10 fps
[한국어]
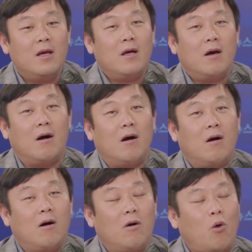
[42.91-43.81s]

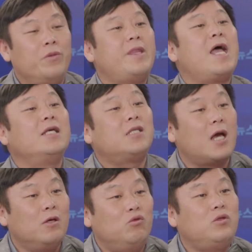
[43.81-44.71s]
어, 온라인
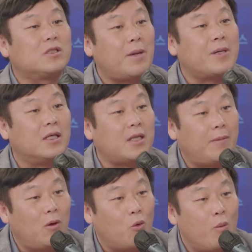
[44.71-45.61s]
상의 누적
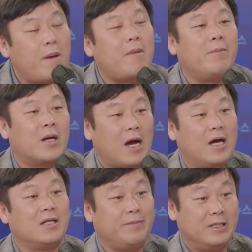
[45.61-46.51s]
참가자만 오백만 명 가까이 됩니다.